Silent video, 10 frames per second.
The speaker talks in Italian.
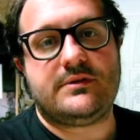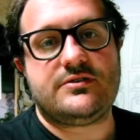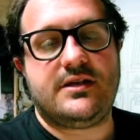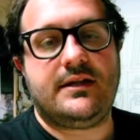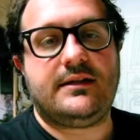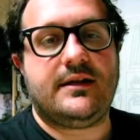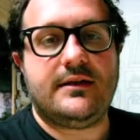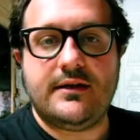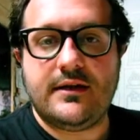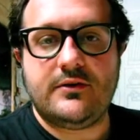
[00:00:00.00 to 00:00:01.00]
una scelta
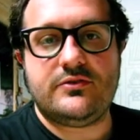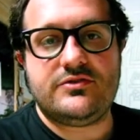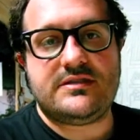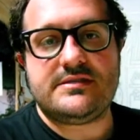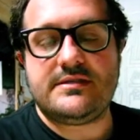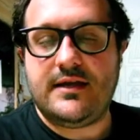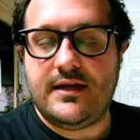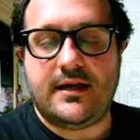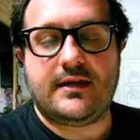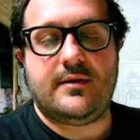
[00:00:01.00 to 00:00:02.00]
ecologista
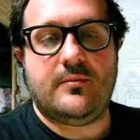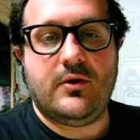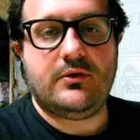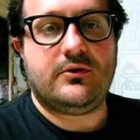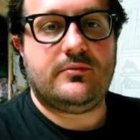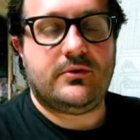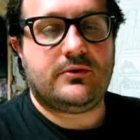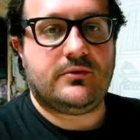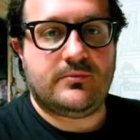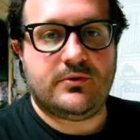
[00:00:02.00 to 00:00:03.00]
e anche molto
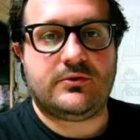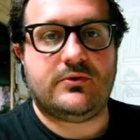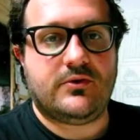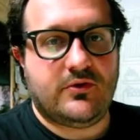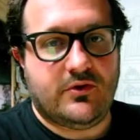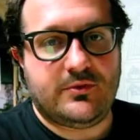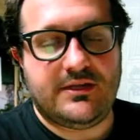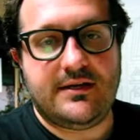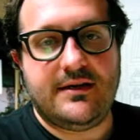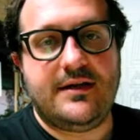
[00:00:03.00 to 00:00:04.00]
molto molto comoda.